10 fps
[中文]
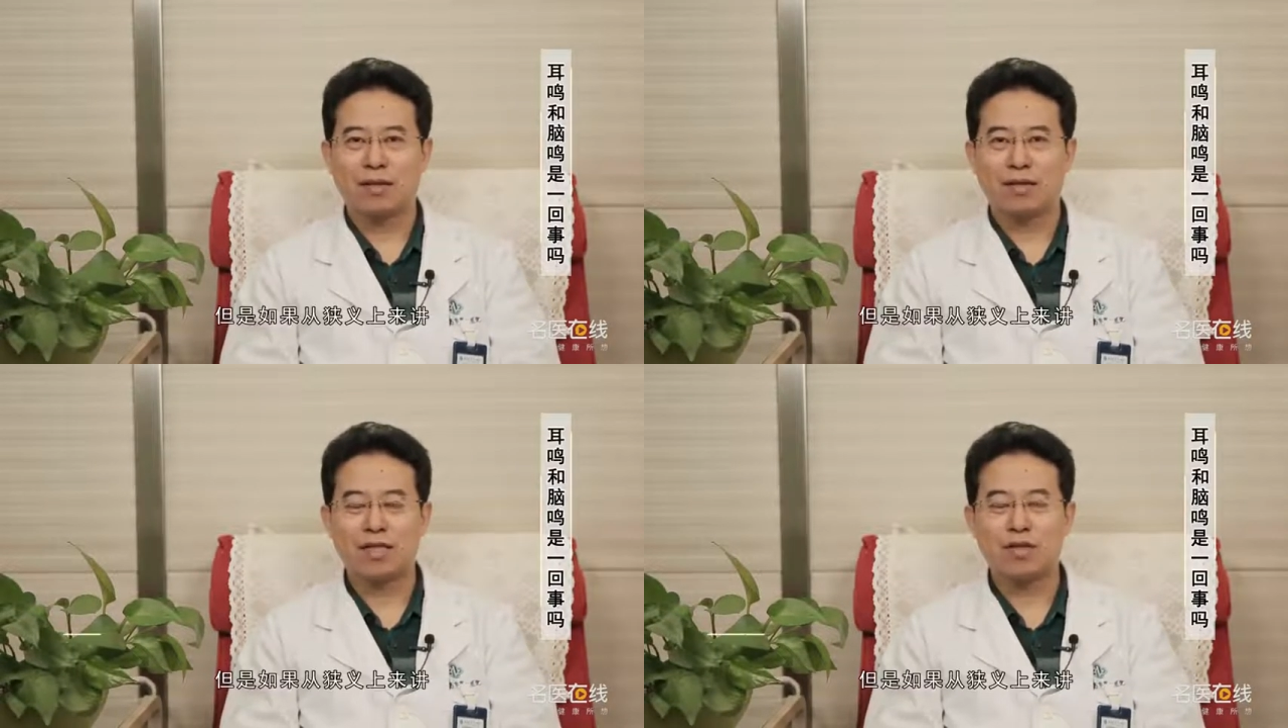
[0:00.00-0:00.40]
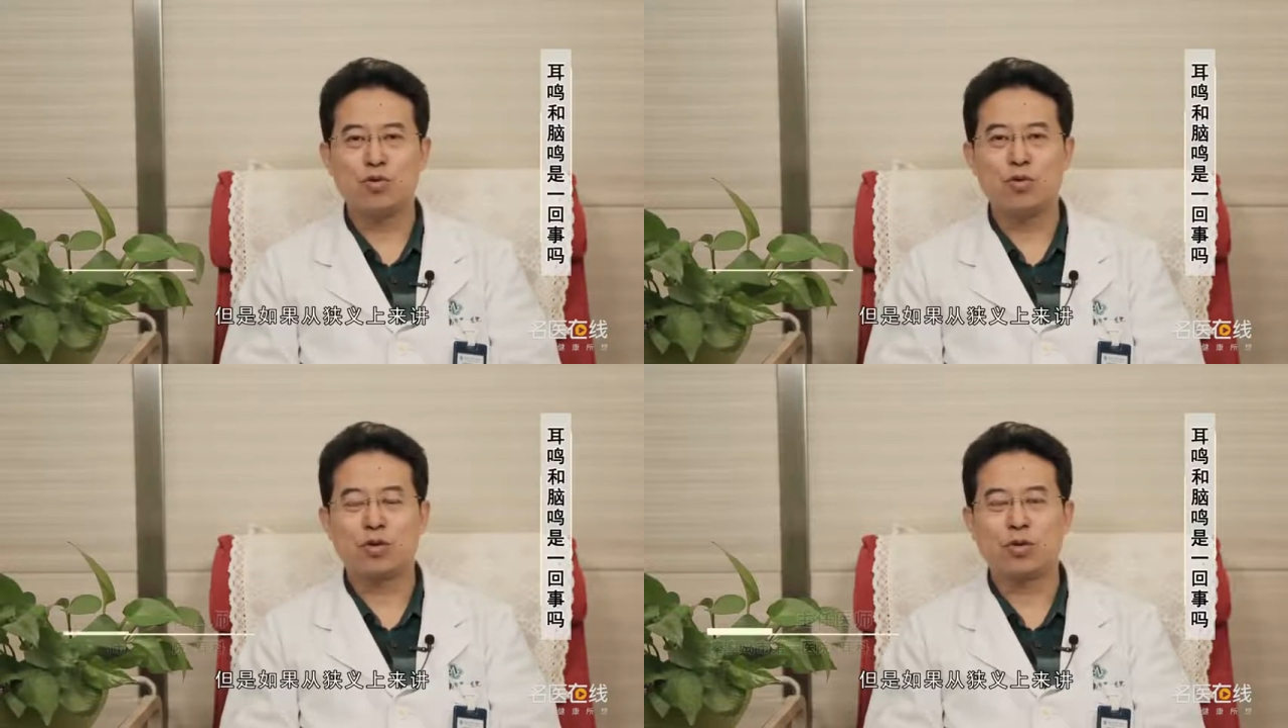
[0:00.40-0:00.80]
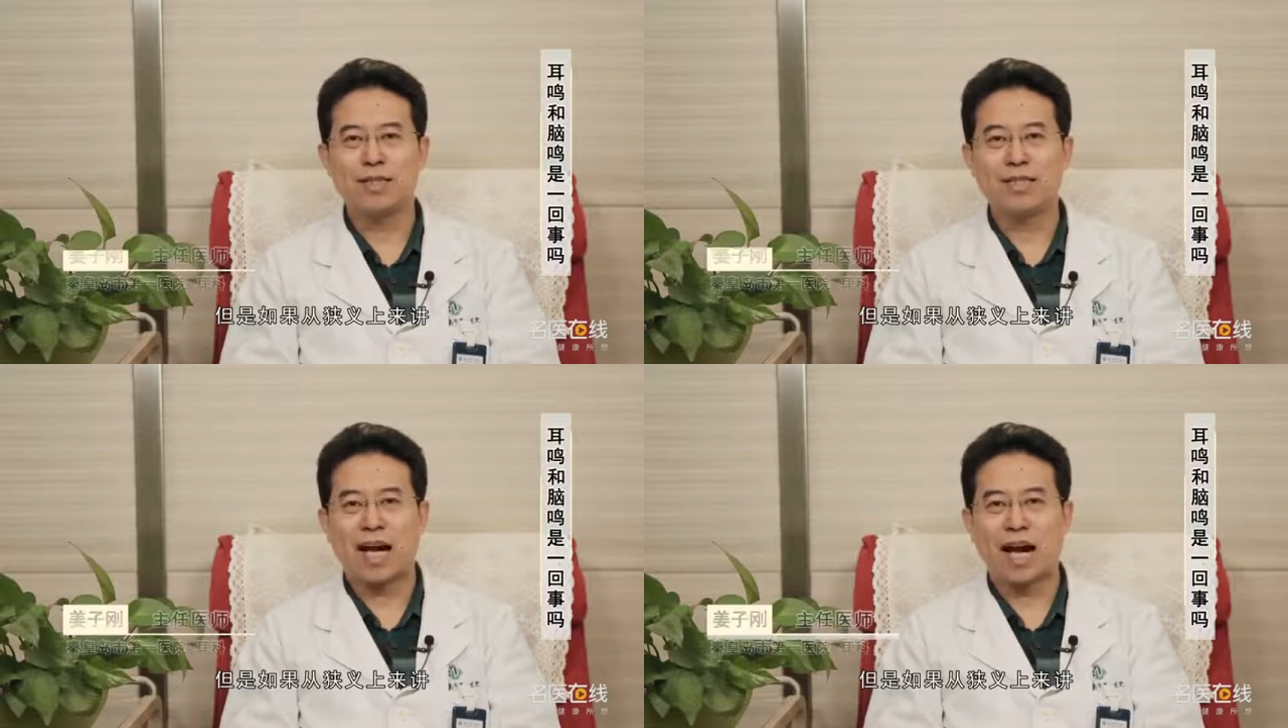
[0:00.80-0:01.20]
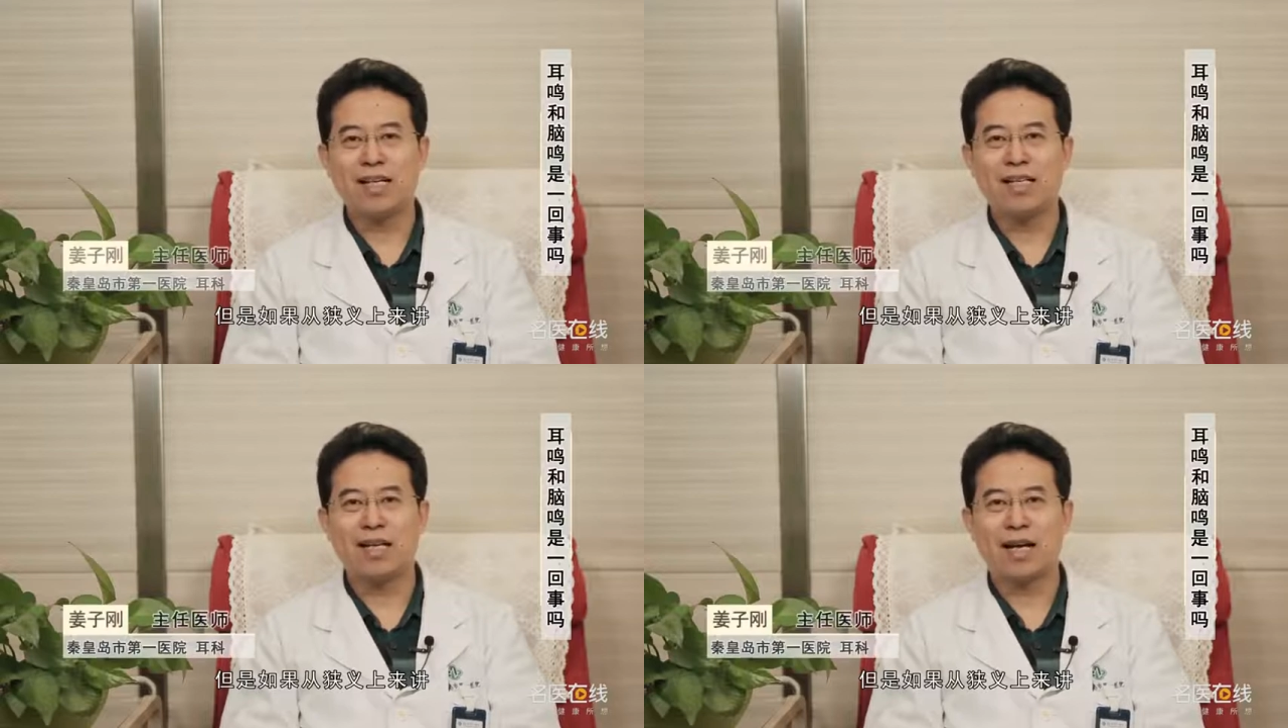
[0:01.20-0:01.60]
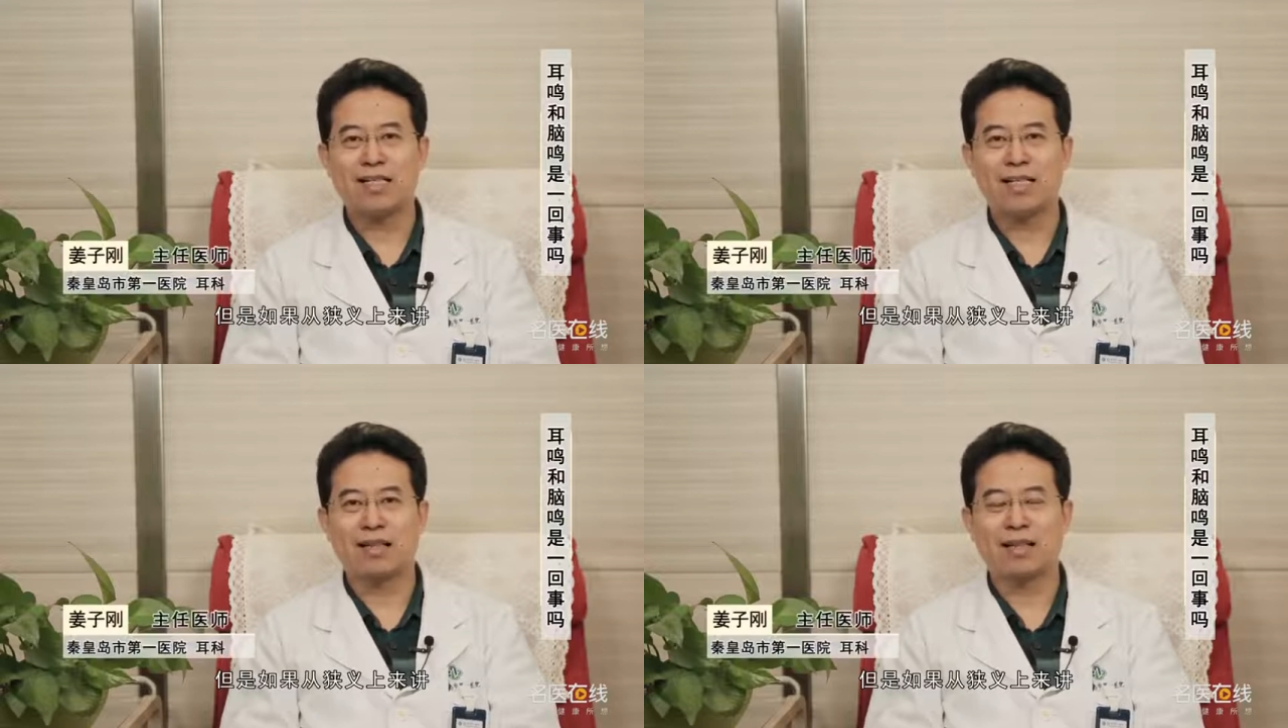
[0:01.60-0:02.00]
但是如果从狭义上
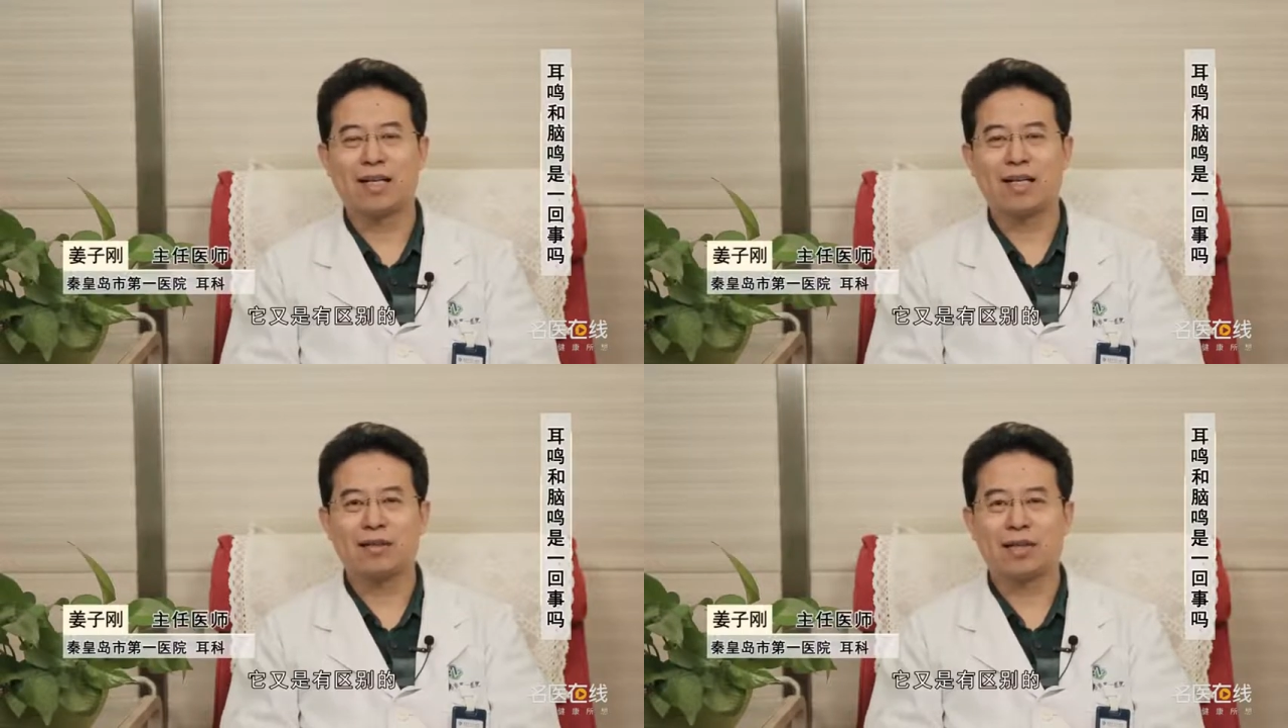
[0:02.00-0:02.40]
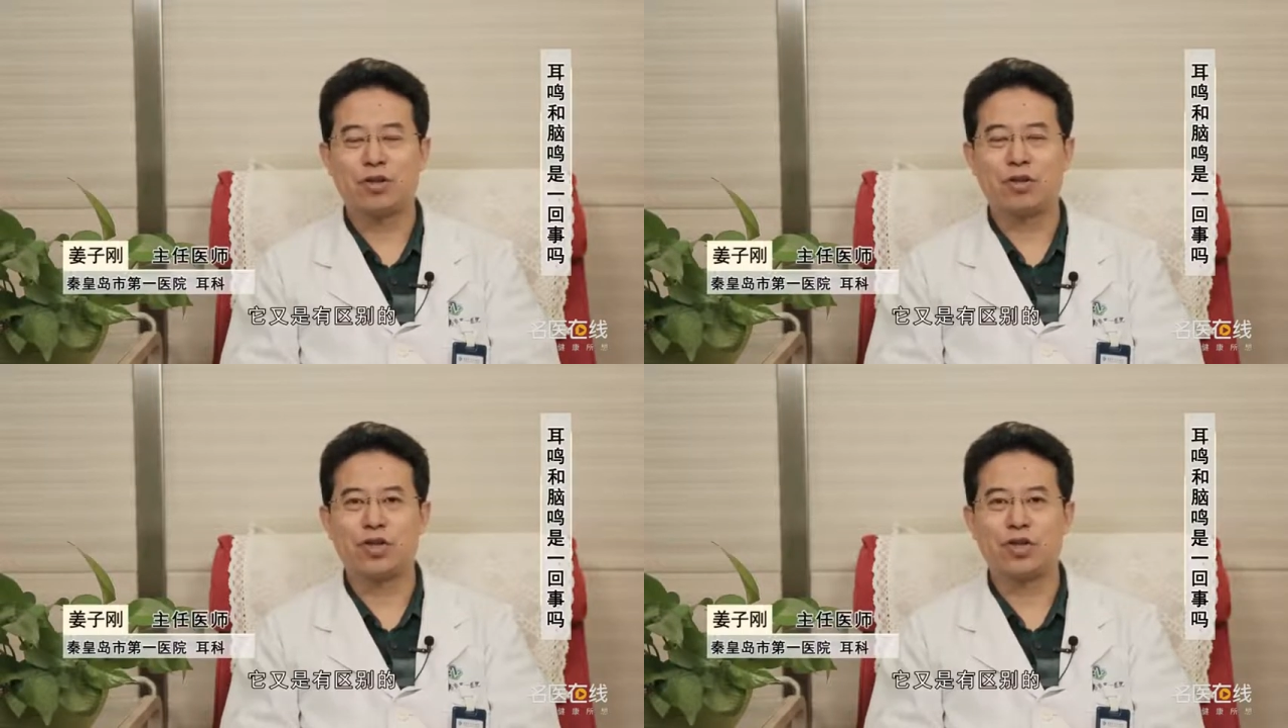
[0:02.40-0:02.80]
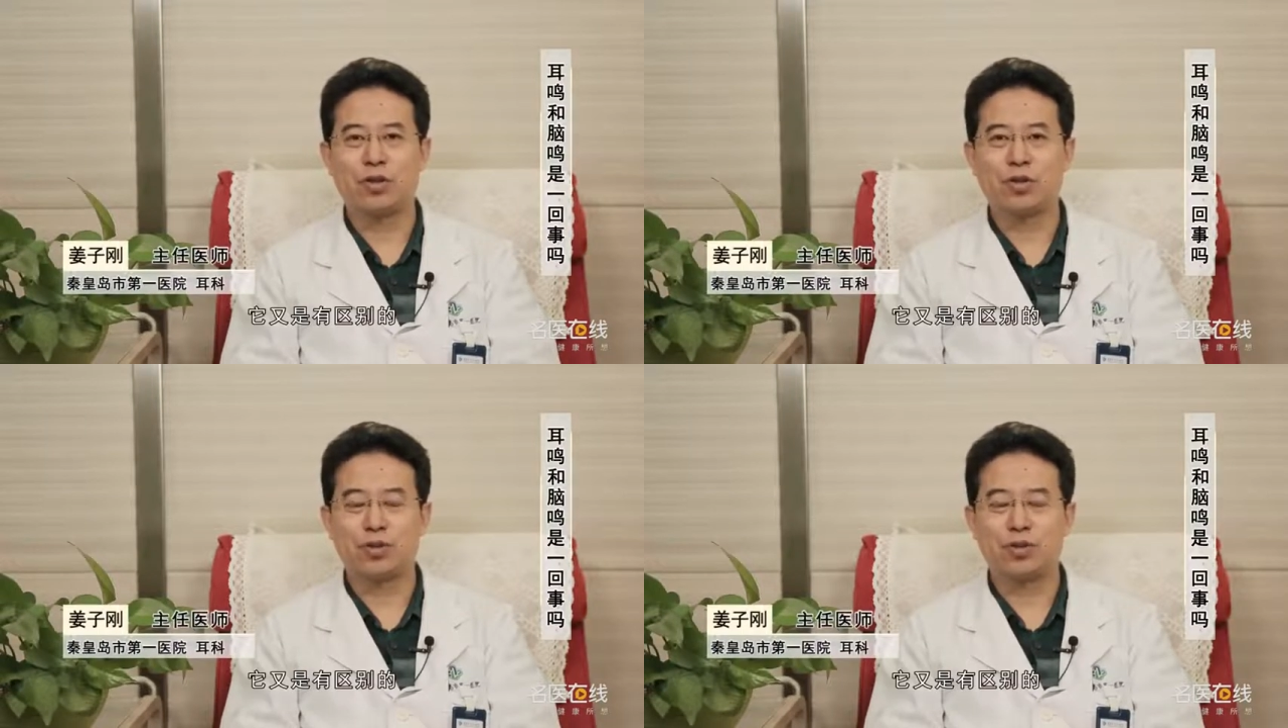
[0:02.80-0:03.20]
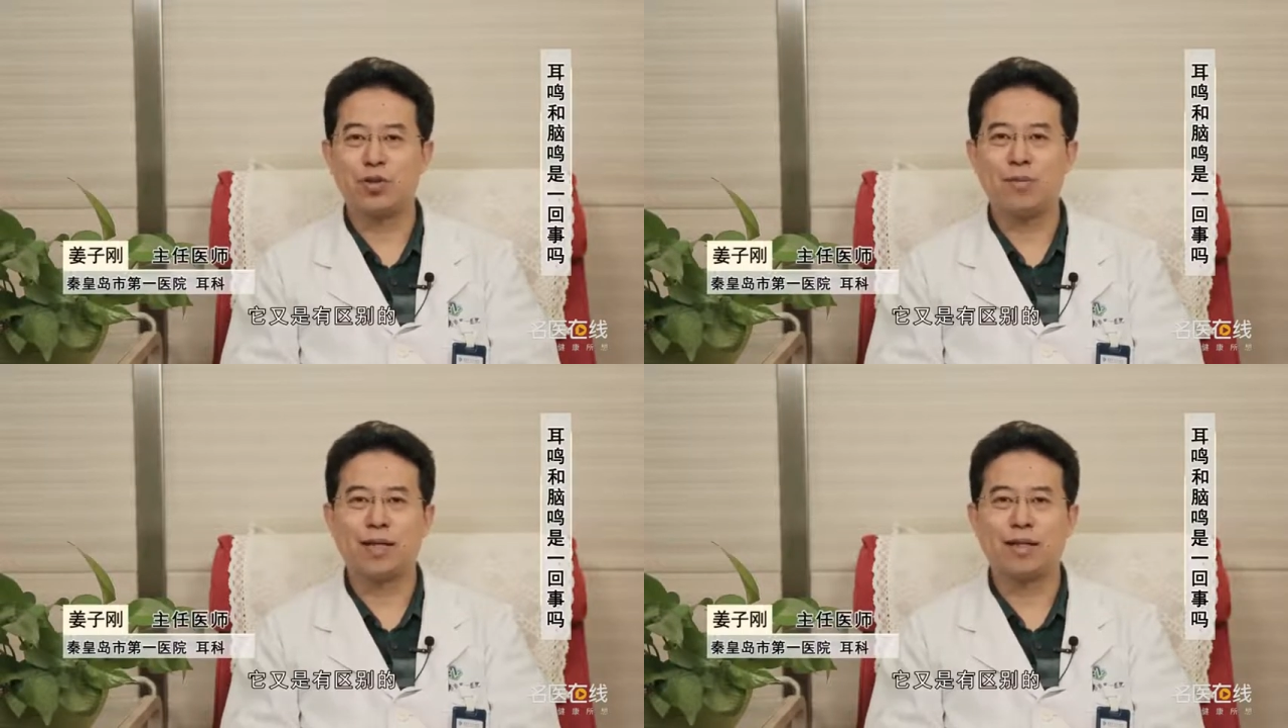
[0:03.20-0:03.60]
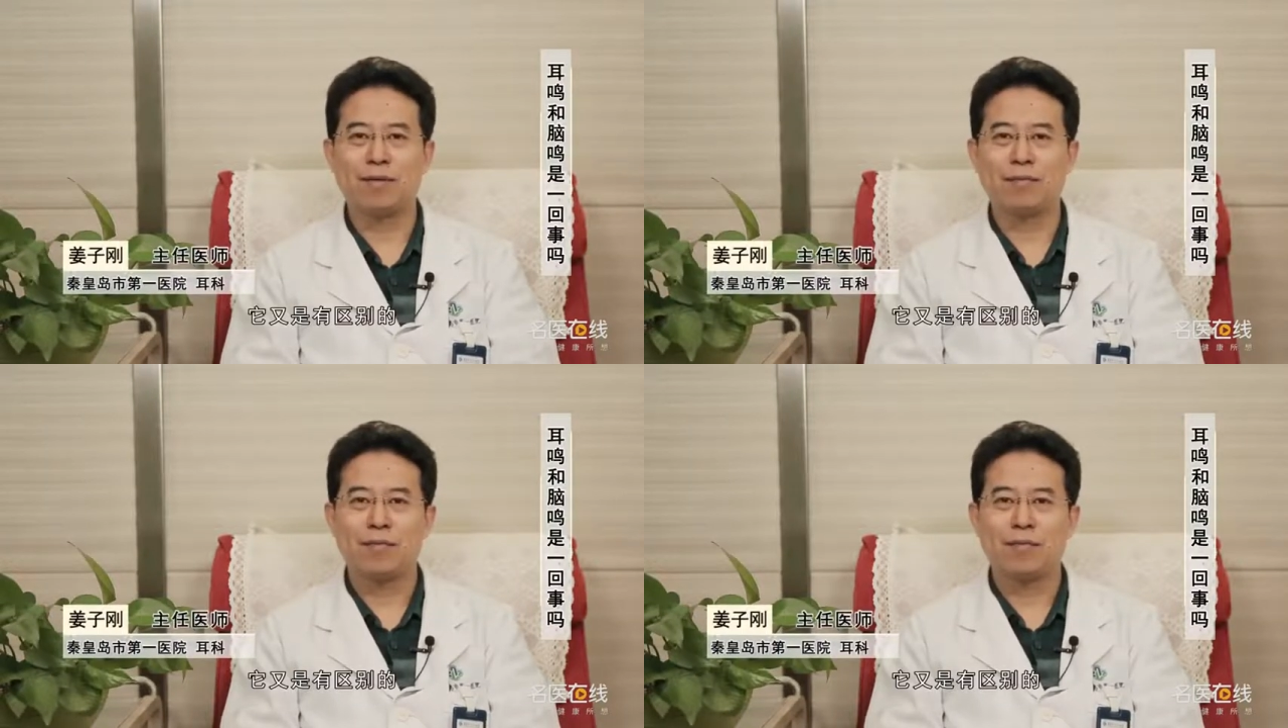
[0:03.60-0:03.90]
来讲呢，它又是有区别的。